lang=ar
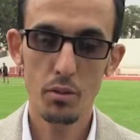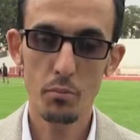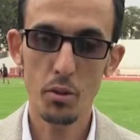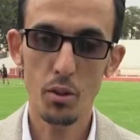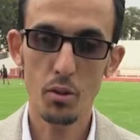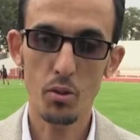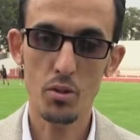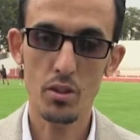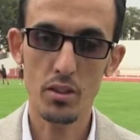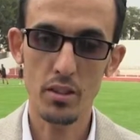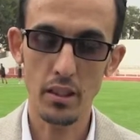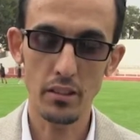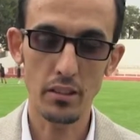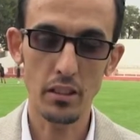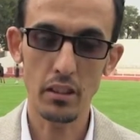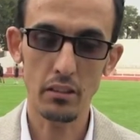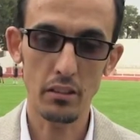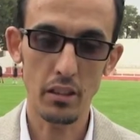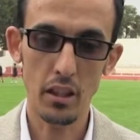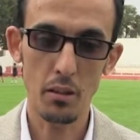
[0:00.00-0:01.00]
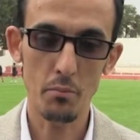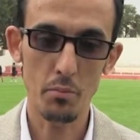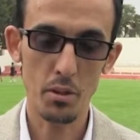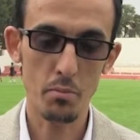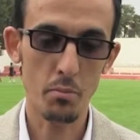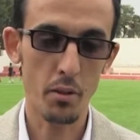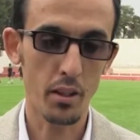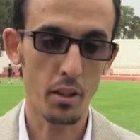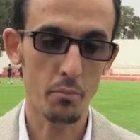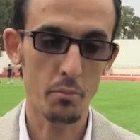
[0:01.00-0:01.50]
فيما يخص التحضيرات راها
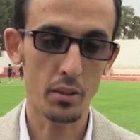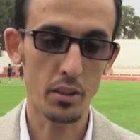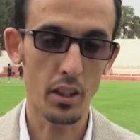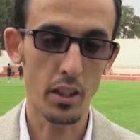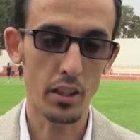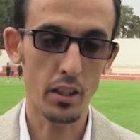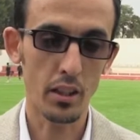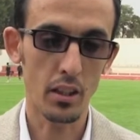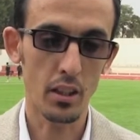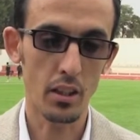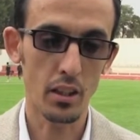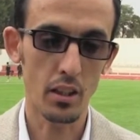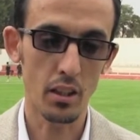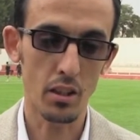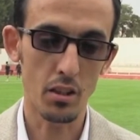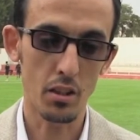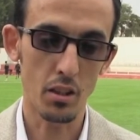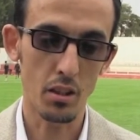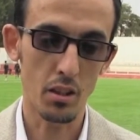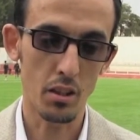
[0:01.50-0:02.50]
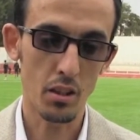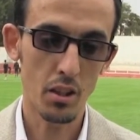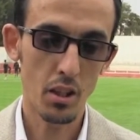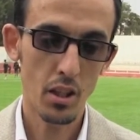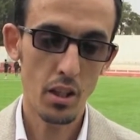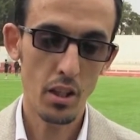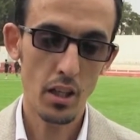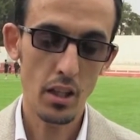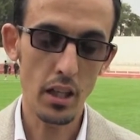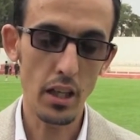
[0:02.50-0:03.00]
مستمره بطريقه
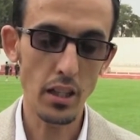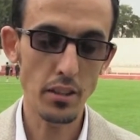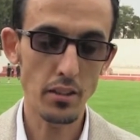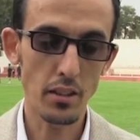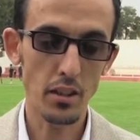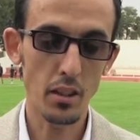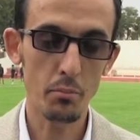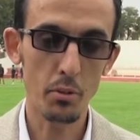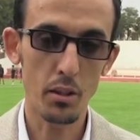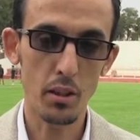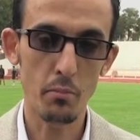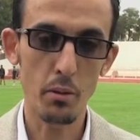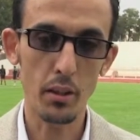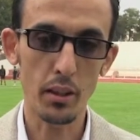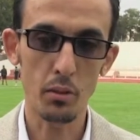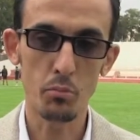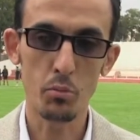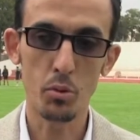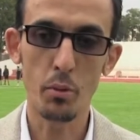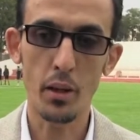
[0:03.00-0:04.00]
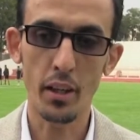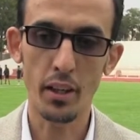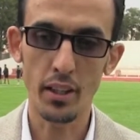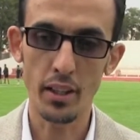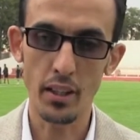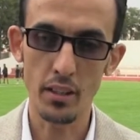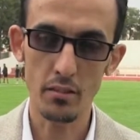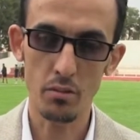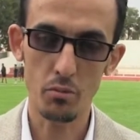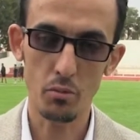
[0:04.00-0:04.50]
عاديه مثل باقي
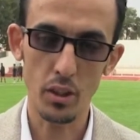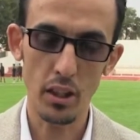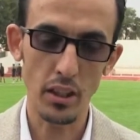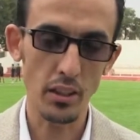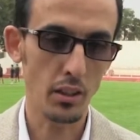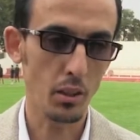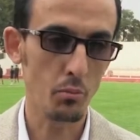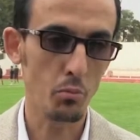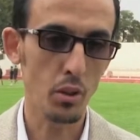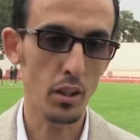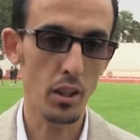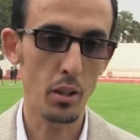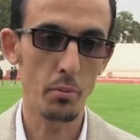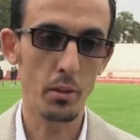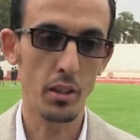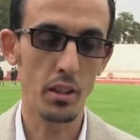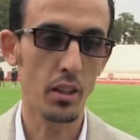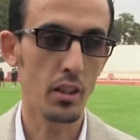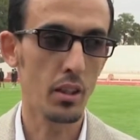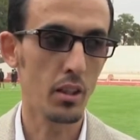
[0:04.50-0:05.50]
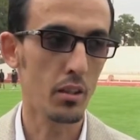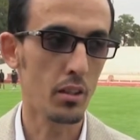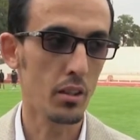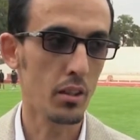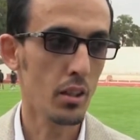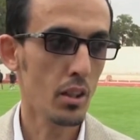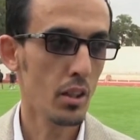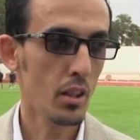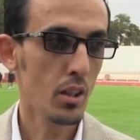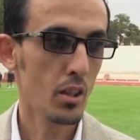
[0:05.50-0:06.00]
المباريات وين عندنا مقابله آه،
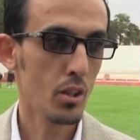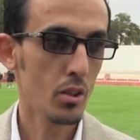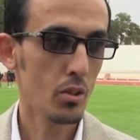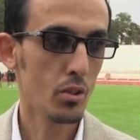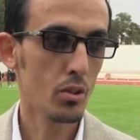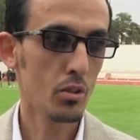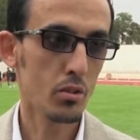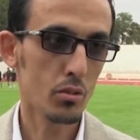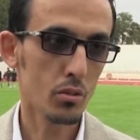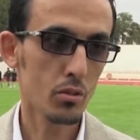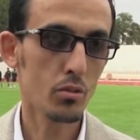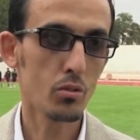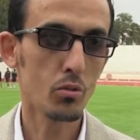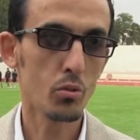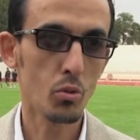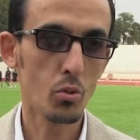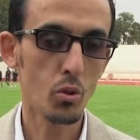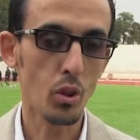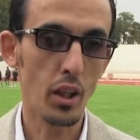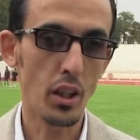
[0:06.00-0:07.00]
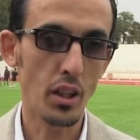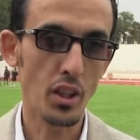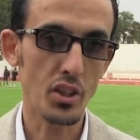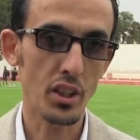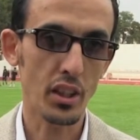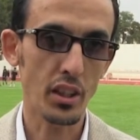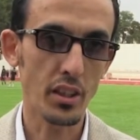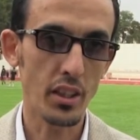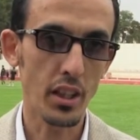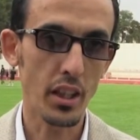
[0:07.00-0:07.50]
نقولوا على
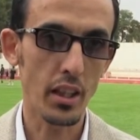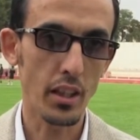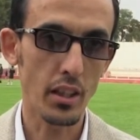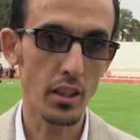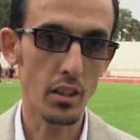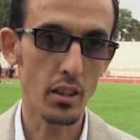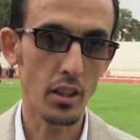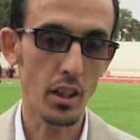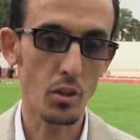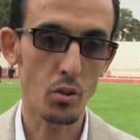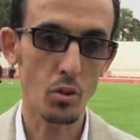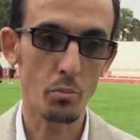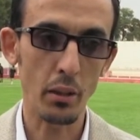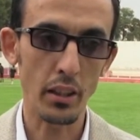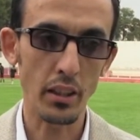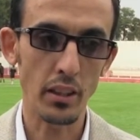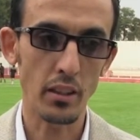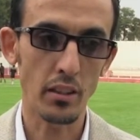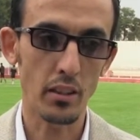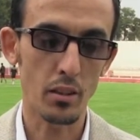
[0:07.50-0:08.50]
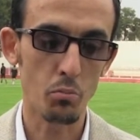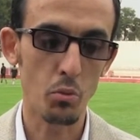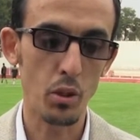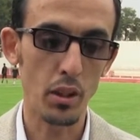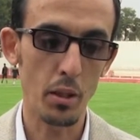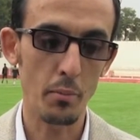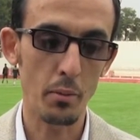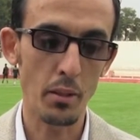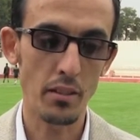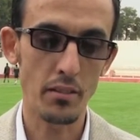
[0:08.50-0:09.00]
شكل نهائي لانه باقينا ثلاث
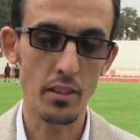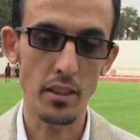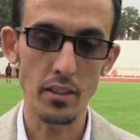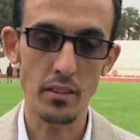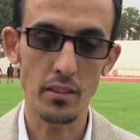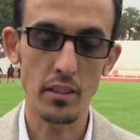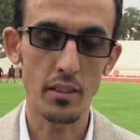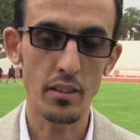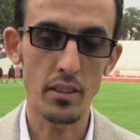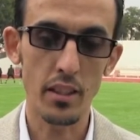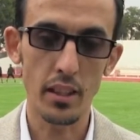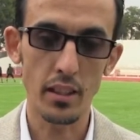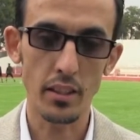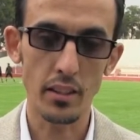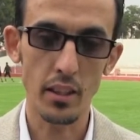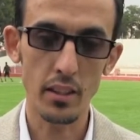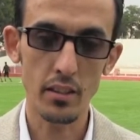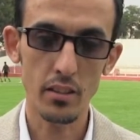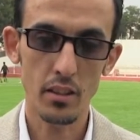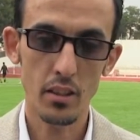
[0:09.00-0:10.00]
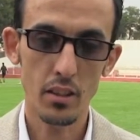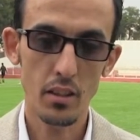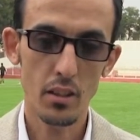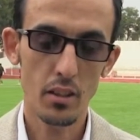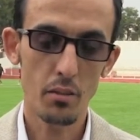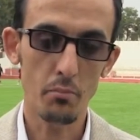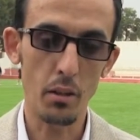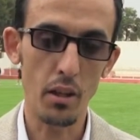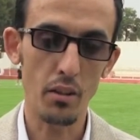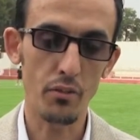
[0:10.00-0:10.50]
مقابلات يعني ثلاث نهائيات
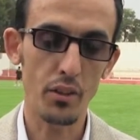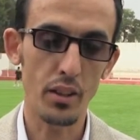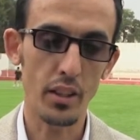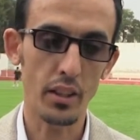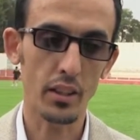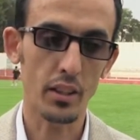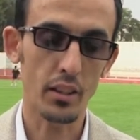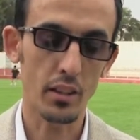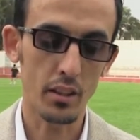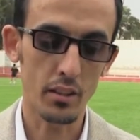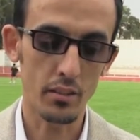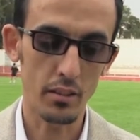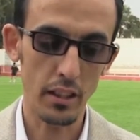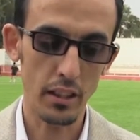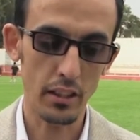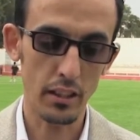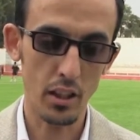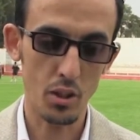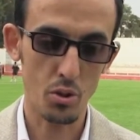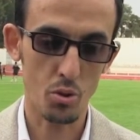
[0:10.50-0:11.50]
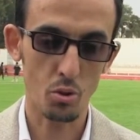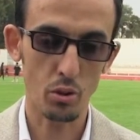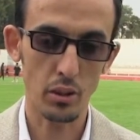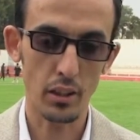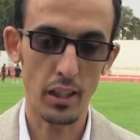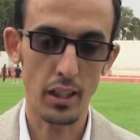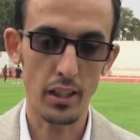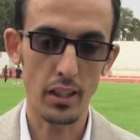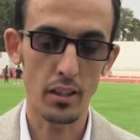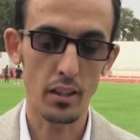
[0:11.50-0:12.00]
مع فريق آه، اتحاد الحجوط
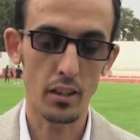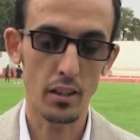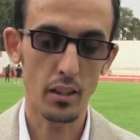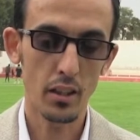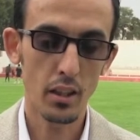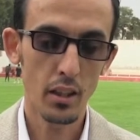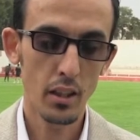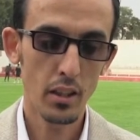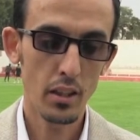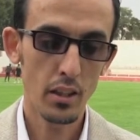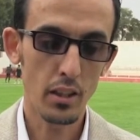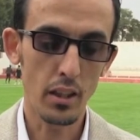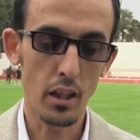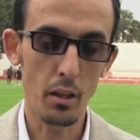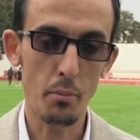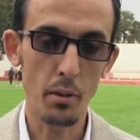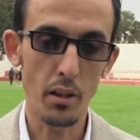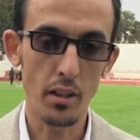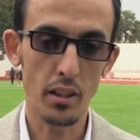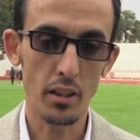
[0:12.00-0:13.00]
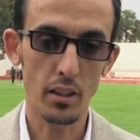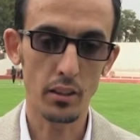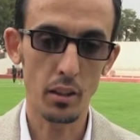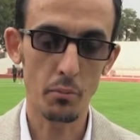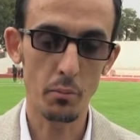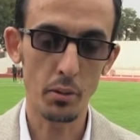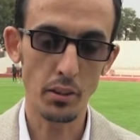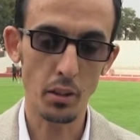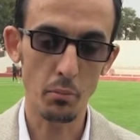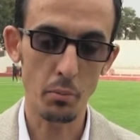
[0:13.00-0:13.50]
اللي راه يلعب على
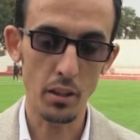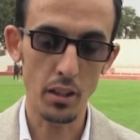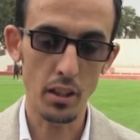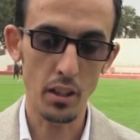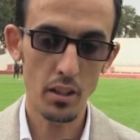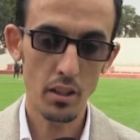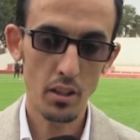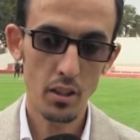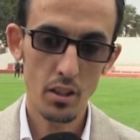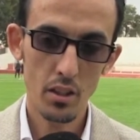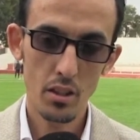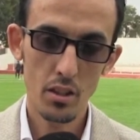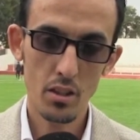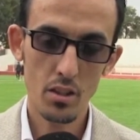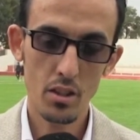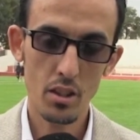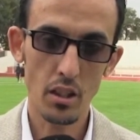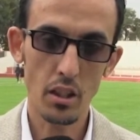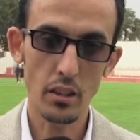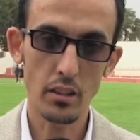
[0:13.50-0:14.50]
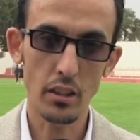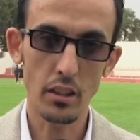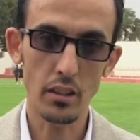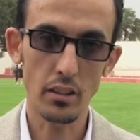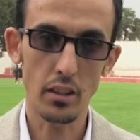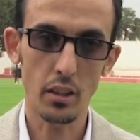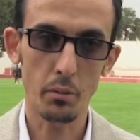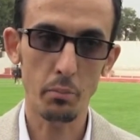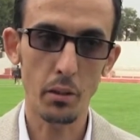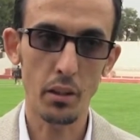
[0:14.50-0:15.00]
ضمان البقاء ان شاء الله
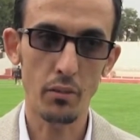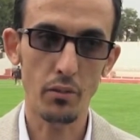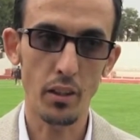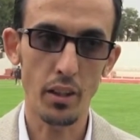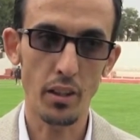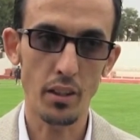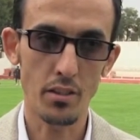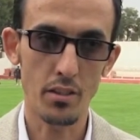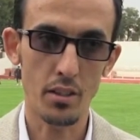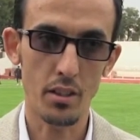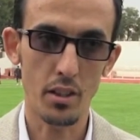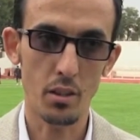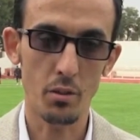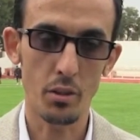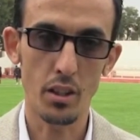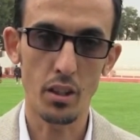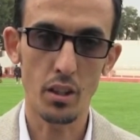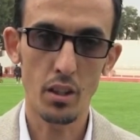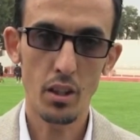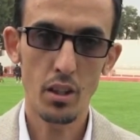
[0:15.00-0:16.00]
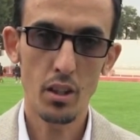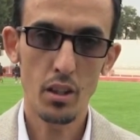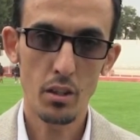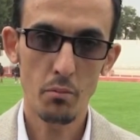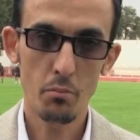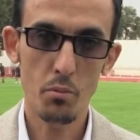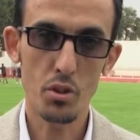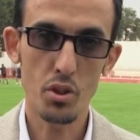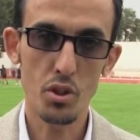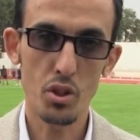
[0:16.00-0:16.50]
ثقتنا كبيره في العناصر تاعنا
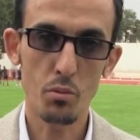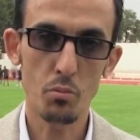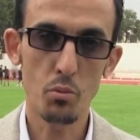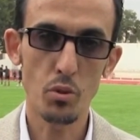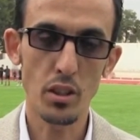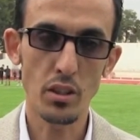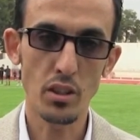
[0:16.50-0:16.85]
باش يجيبوا